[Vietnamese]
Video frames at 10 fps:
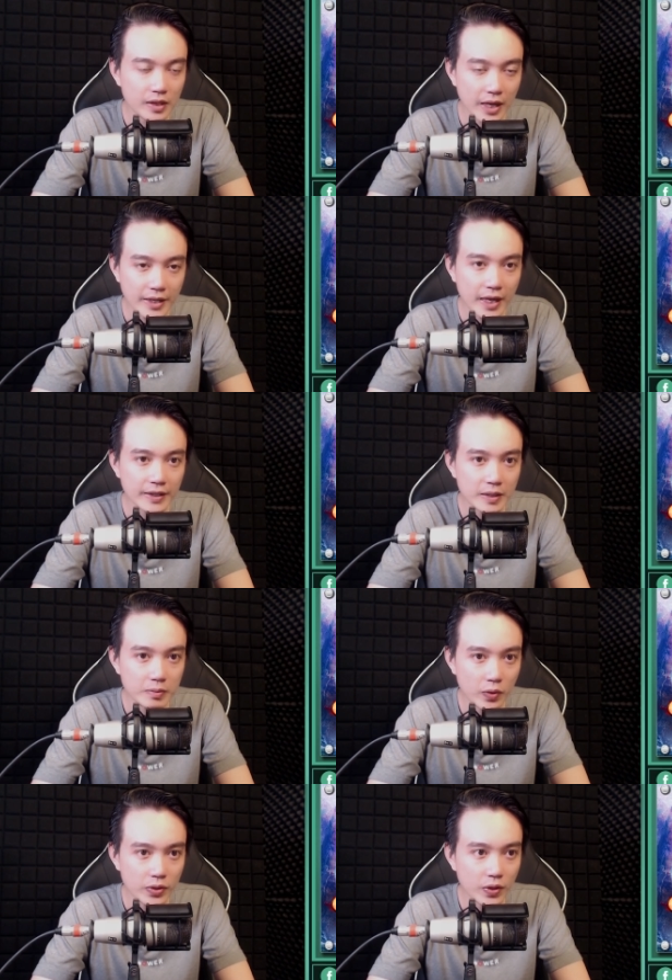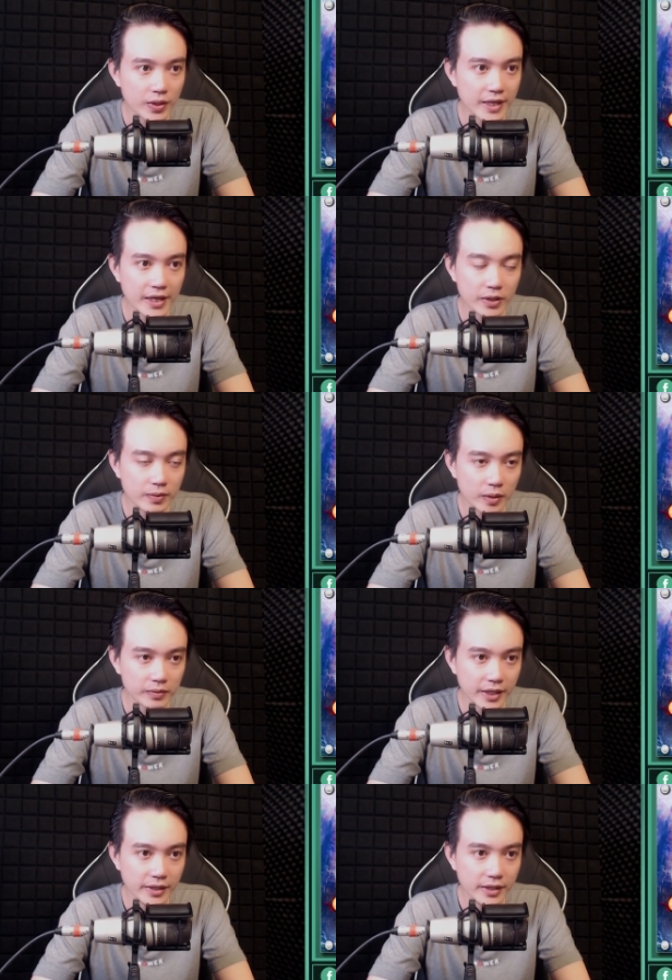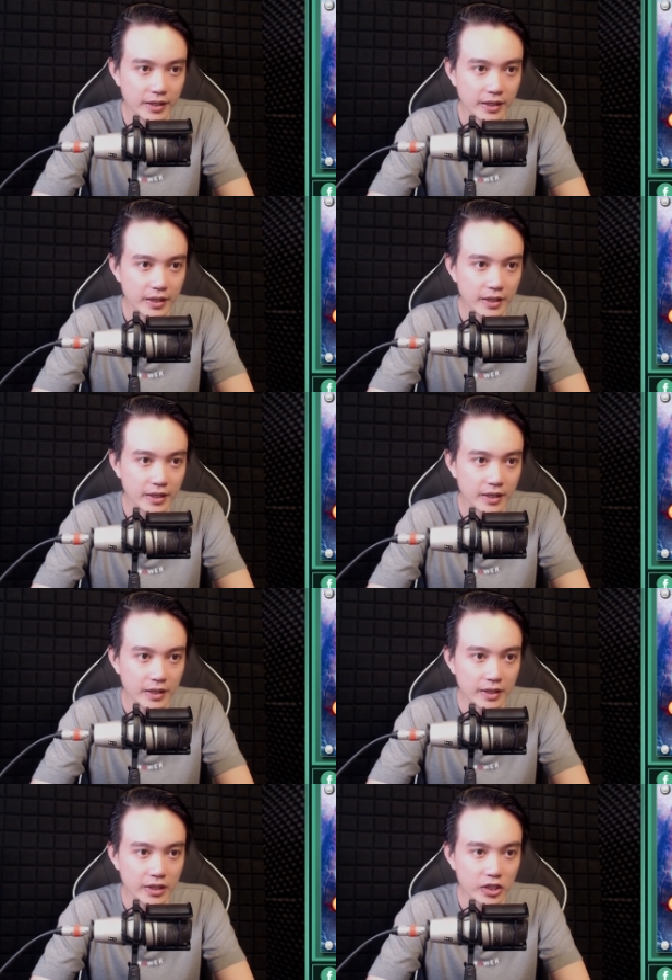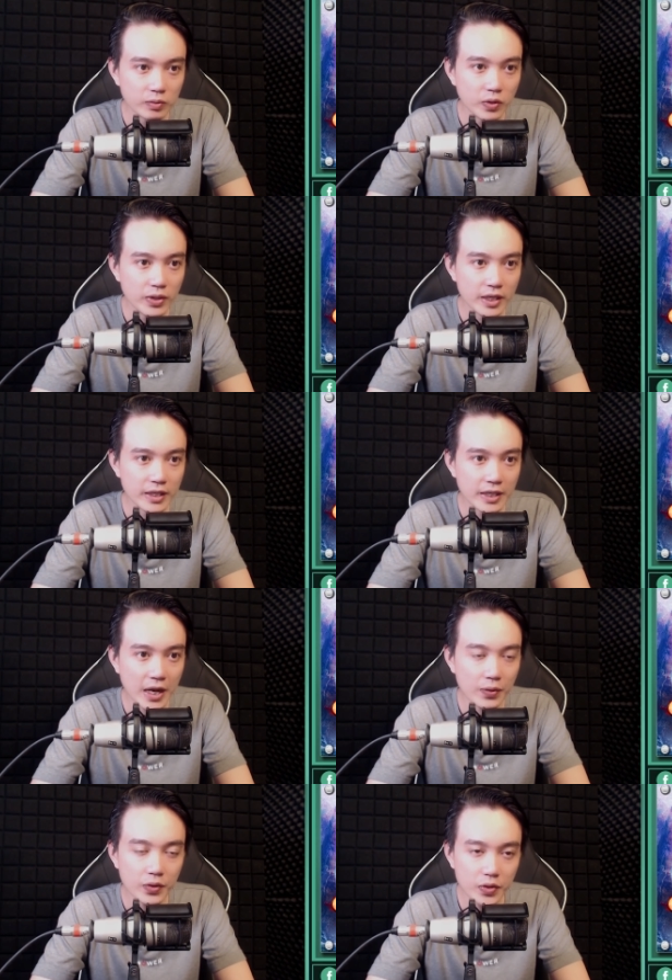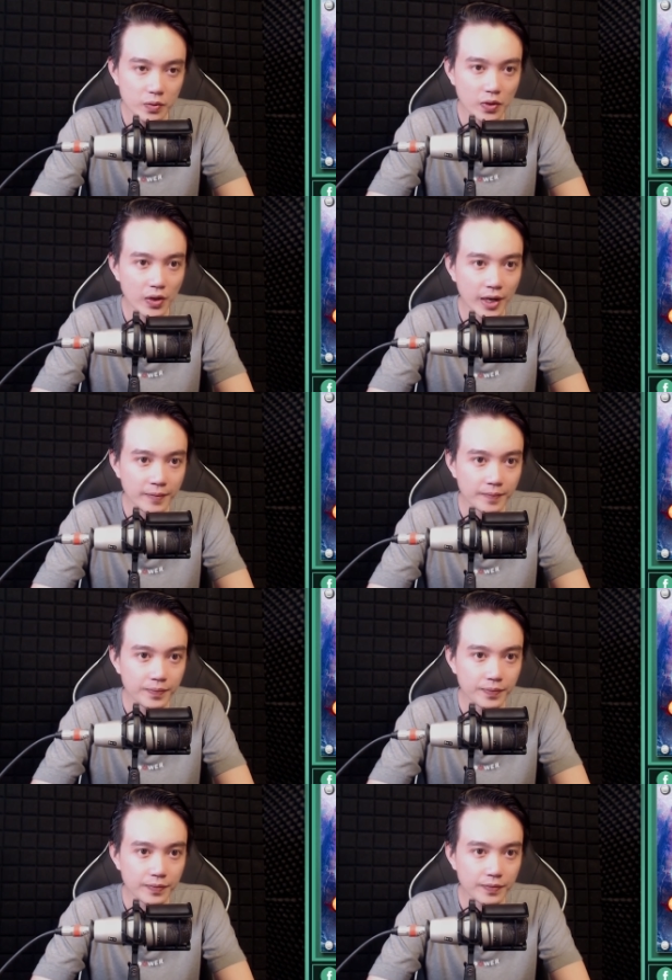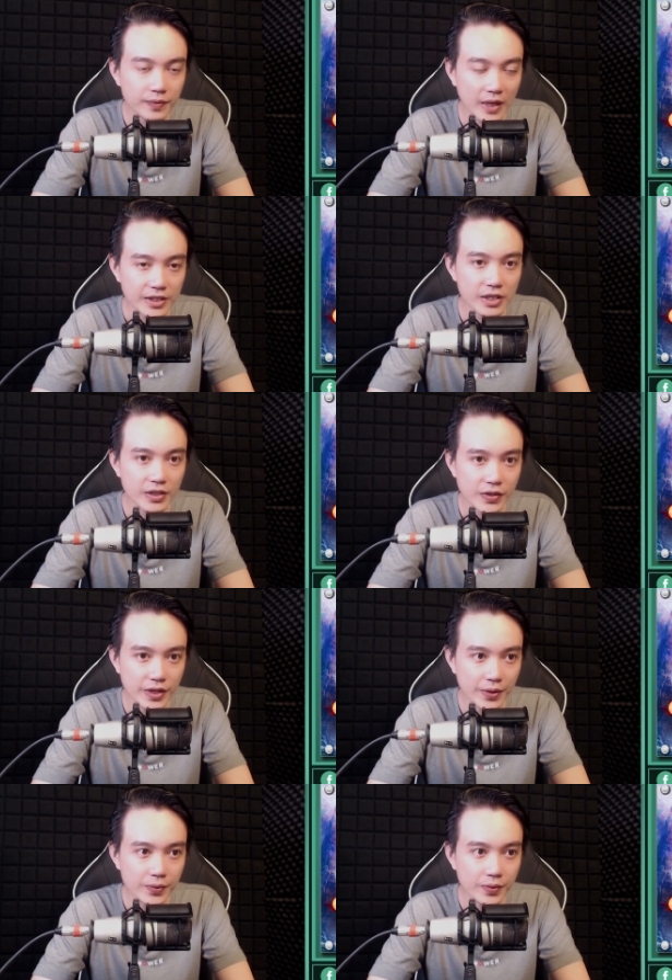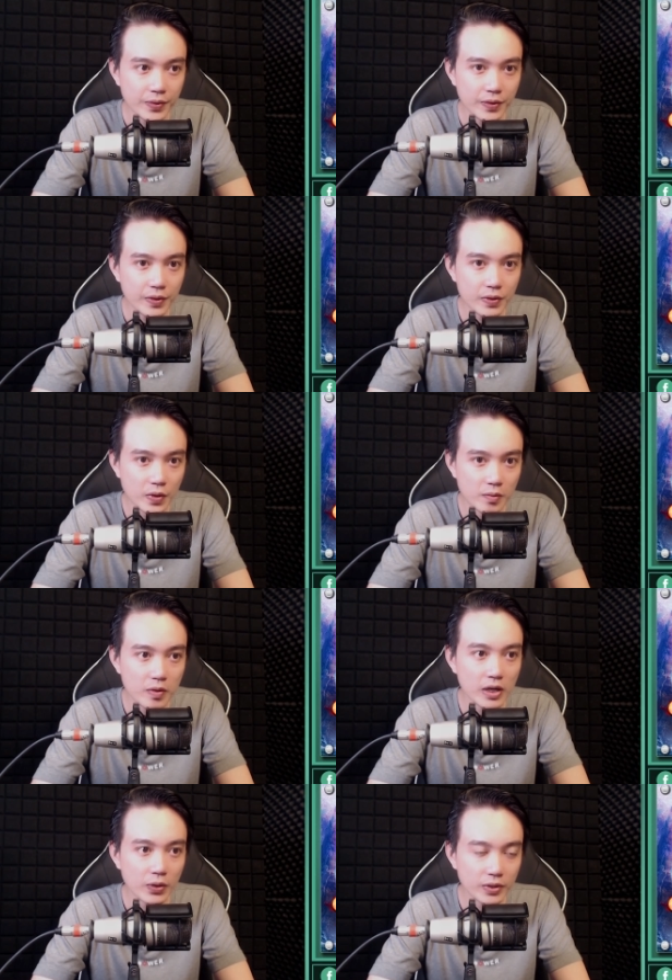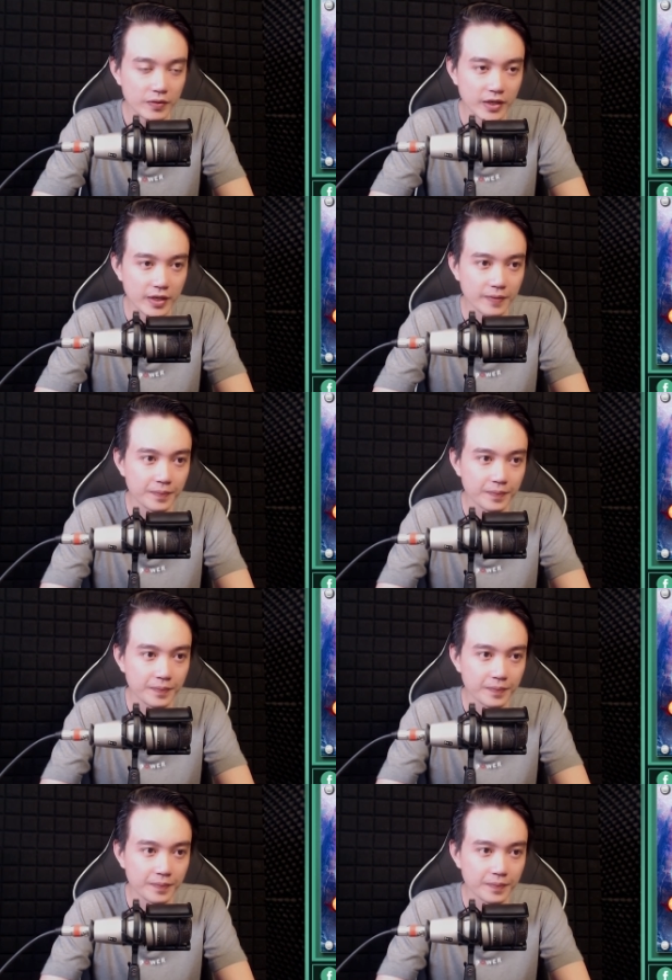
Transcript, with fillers: kể cả tiếng mũi do ve cũng không thấy. Chúng tôi nhìn nhau có chút lo lắng. Thằng Sinh cười điểu, đùa một câu với Vi: